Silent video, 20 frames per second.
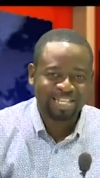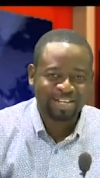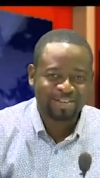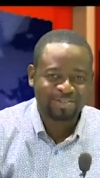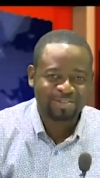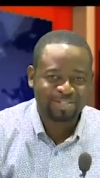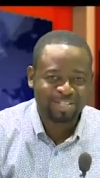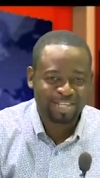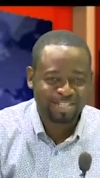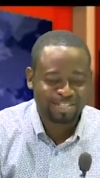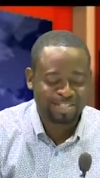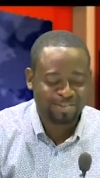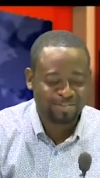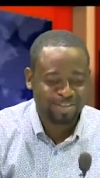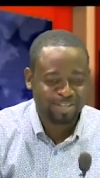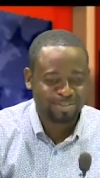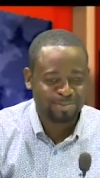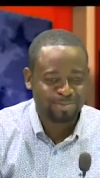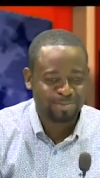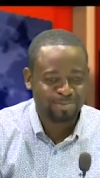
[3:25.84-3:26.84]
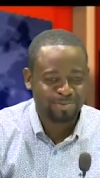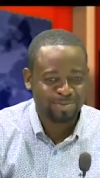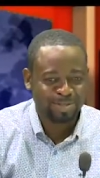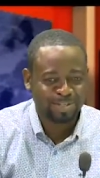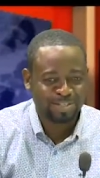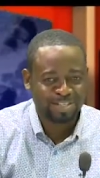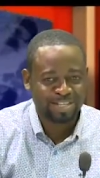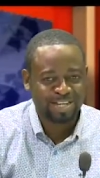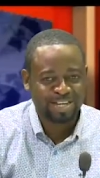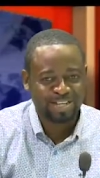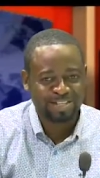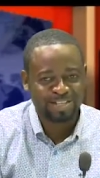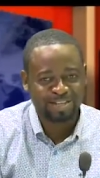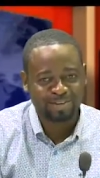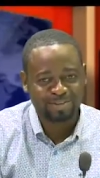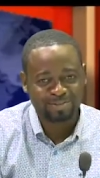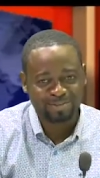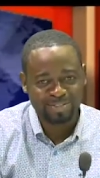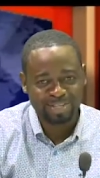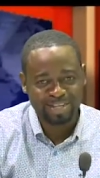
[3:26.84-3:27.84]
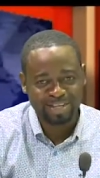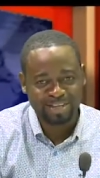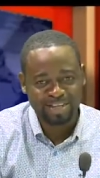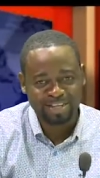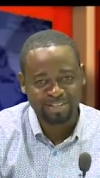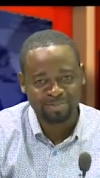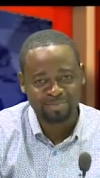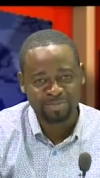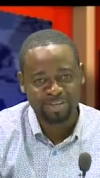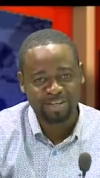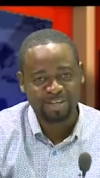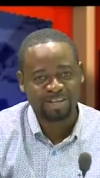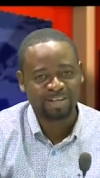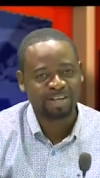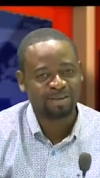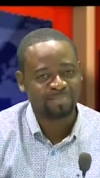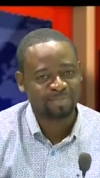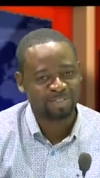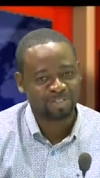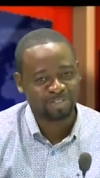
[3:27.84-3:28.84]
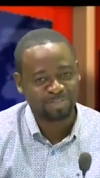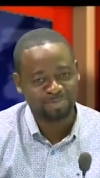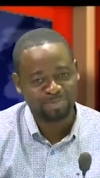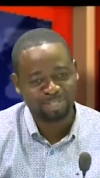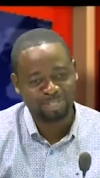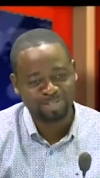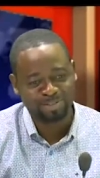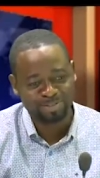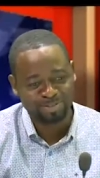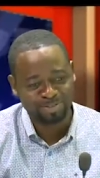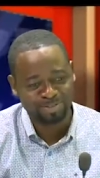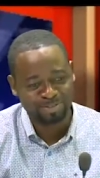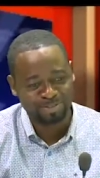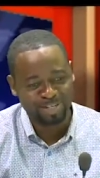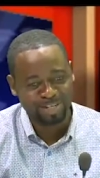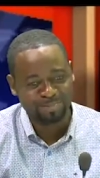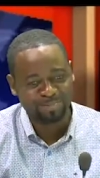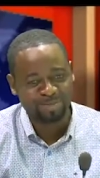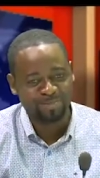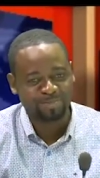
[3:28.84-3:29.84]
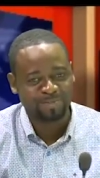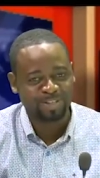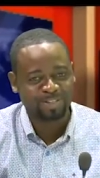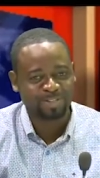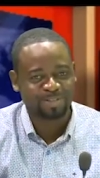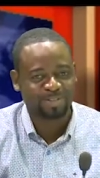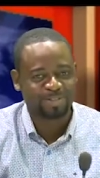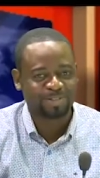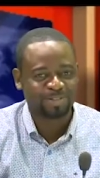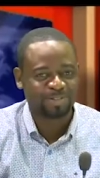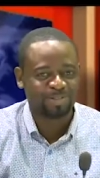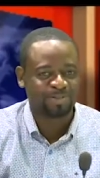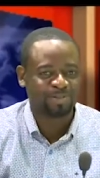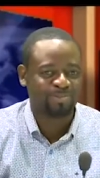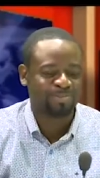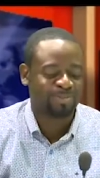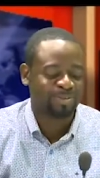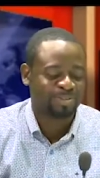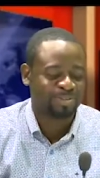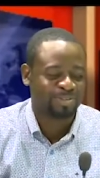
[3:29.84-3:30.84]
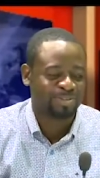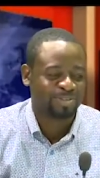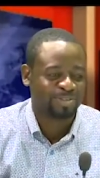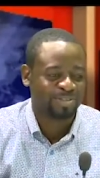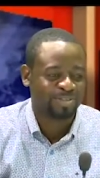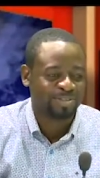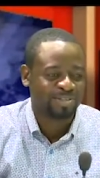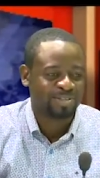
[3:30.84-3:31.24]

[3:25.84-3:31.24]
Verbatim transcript: contact avec nous et de garder contact avec Numérica parce que bientôt, dès que l'album va sortir, tout le monde euh,